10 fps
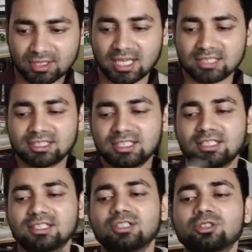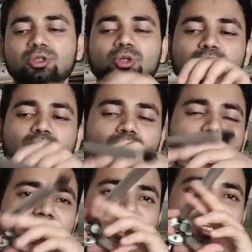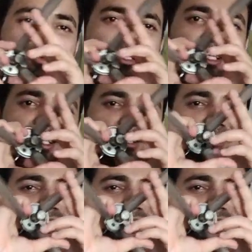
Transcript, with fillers: यहाँ से दो स्क्रू निकले हुए हैं आप